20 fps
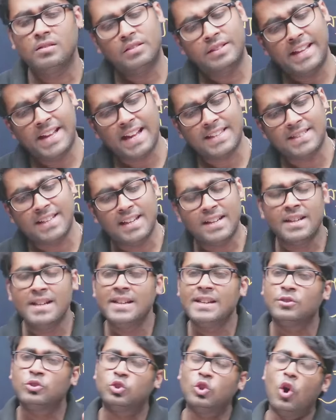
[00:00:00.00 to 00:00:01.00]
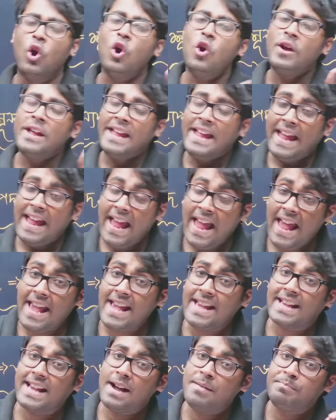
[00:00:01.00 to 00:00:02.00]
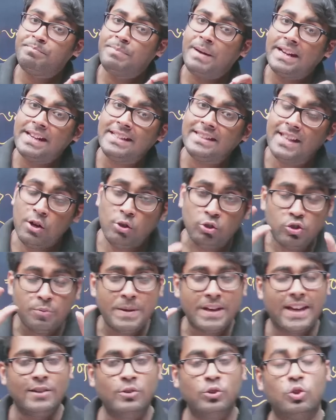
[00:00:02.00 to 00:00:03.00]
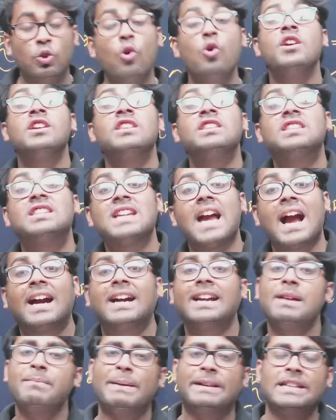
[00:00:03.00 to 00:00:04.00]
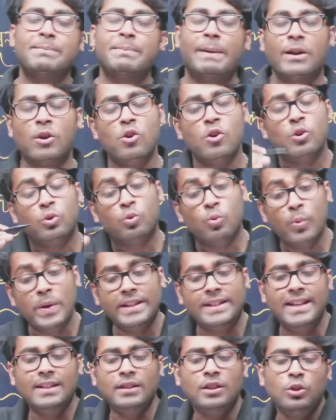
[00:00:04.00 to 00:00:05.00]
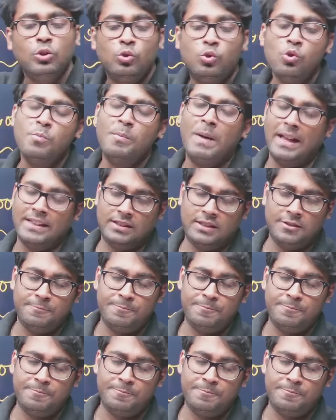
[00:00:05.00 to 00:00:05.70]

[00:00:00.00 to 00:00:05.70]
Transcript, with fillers: ঠিক আছে তো এই কোম্পানিতেও তুমি কিন্তু চাকরি পেতে পারো উইদিন টু মান্থ